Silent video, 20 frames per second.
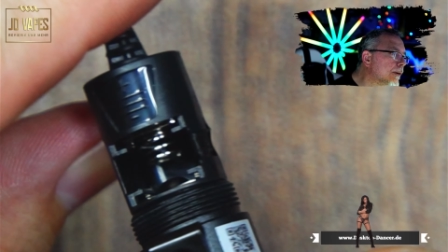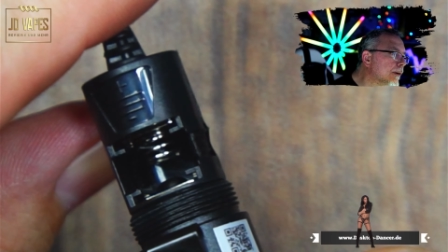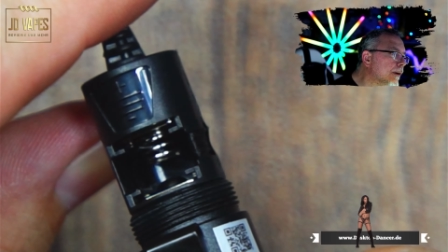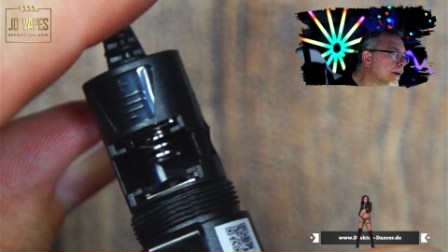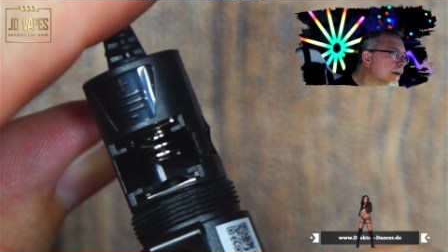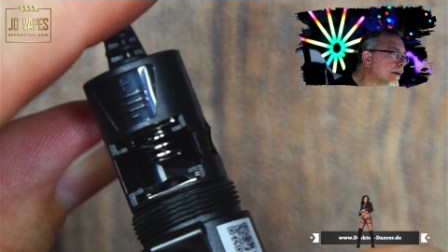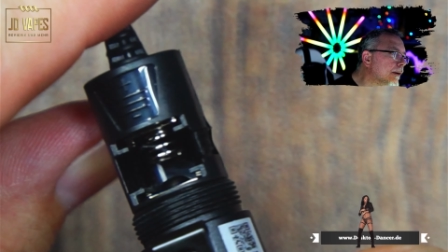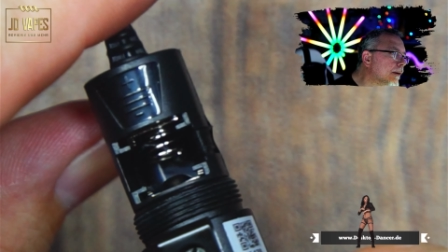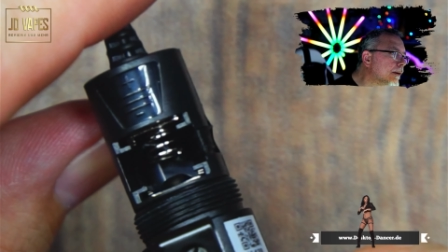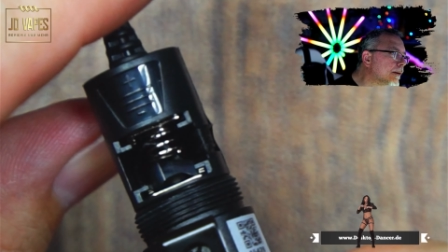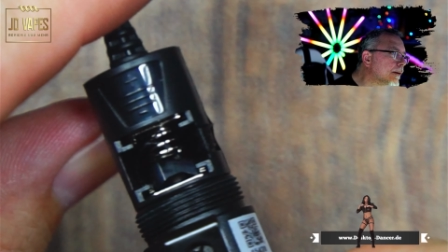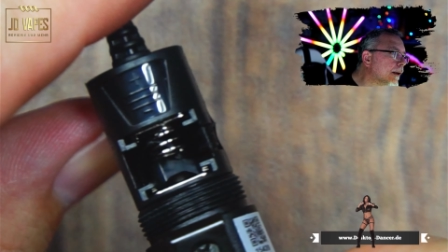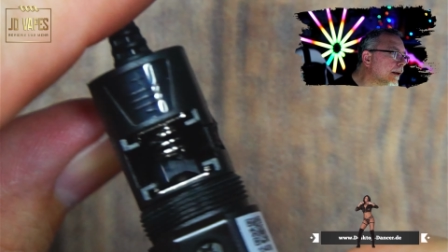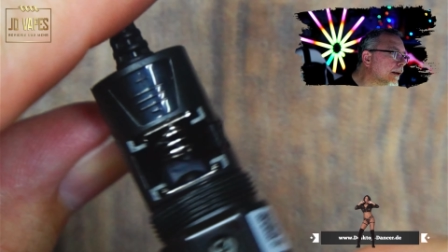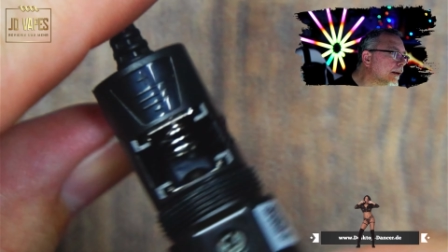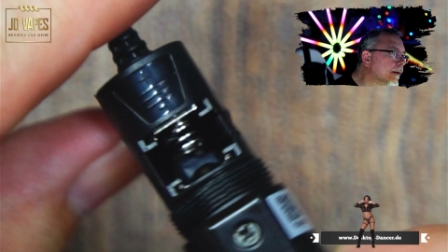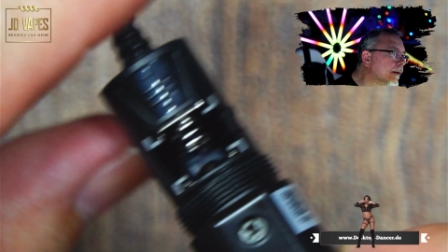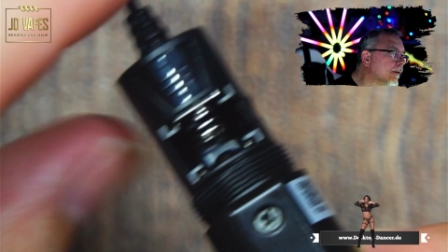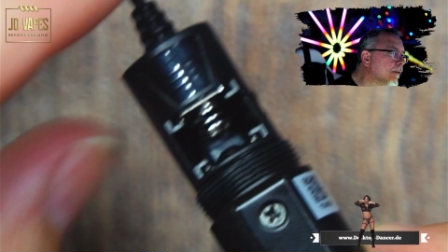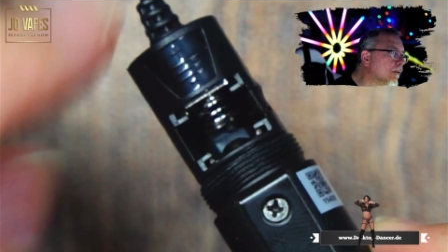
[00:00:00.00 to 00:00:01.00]
Und das
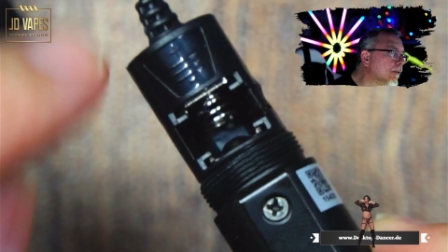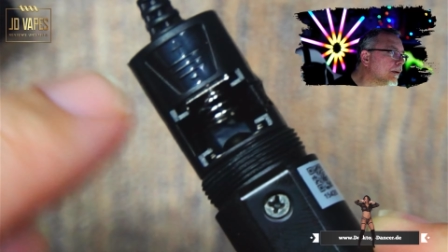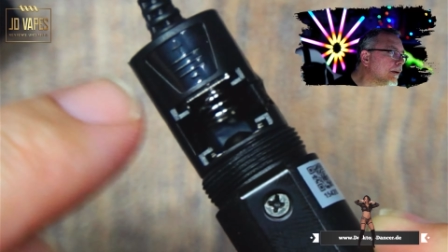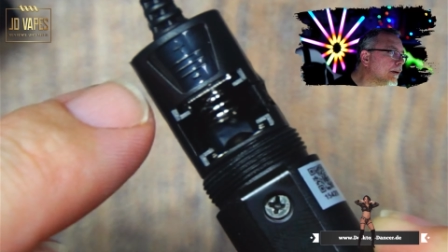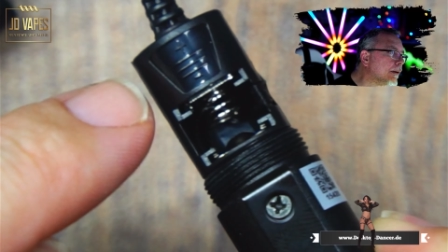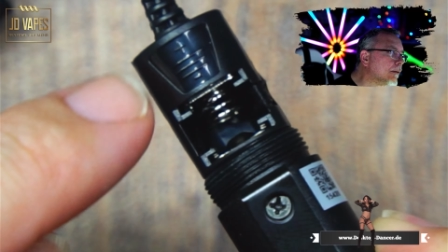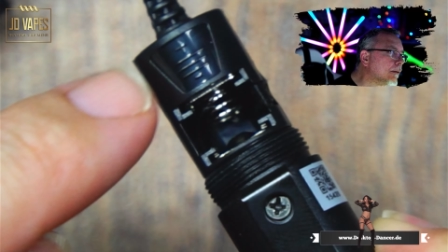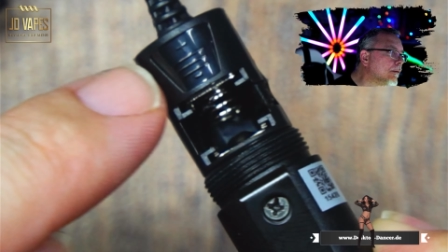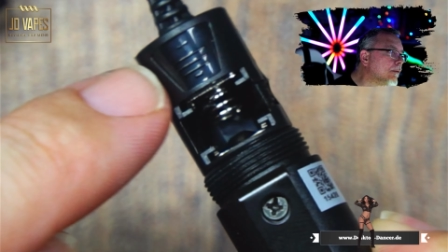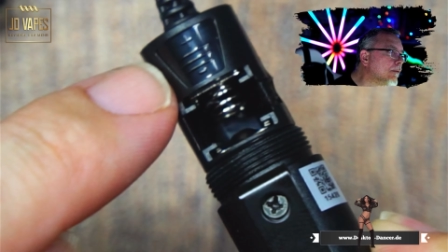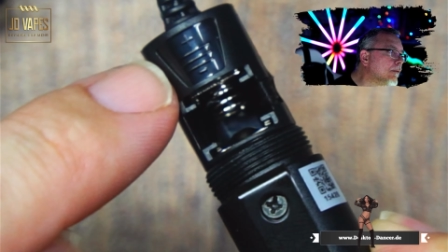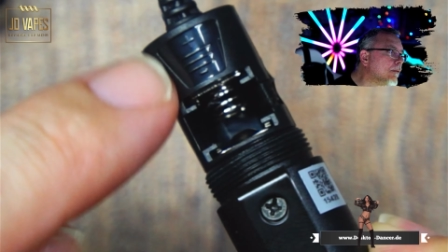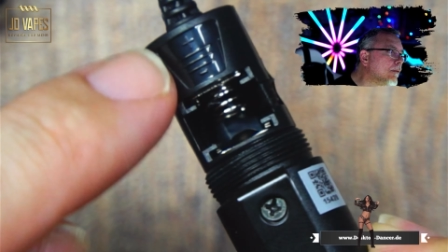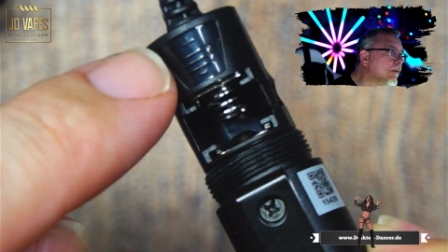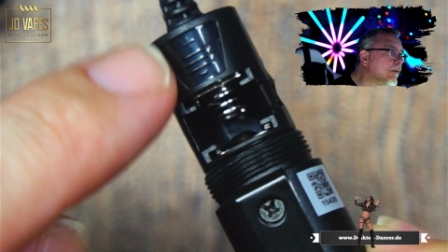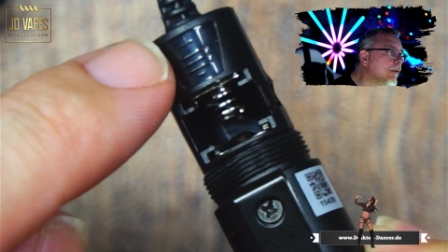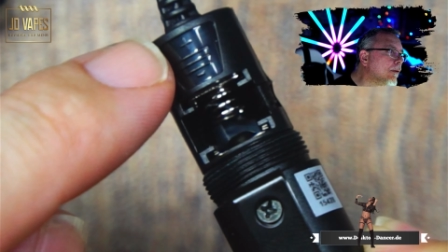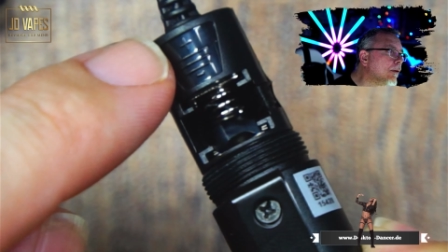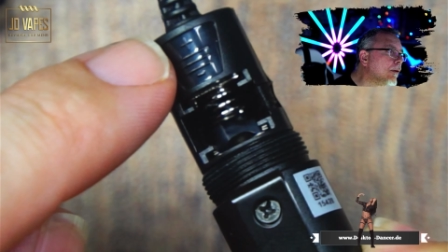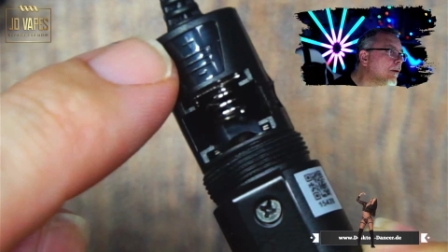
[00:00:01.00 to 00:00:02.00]
steht jetzt eigentlich doch
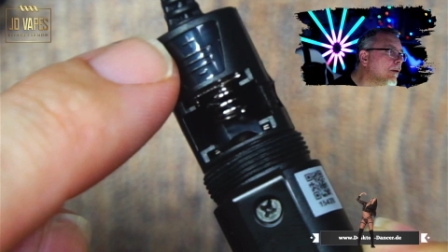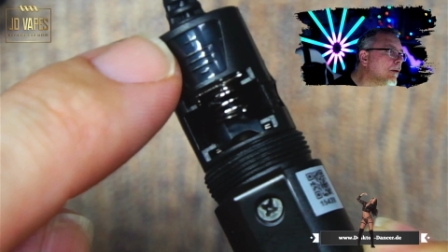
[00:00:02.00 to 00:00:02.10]
hier.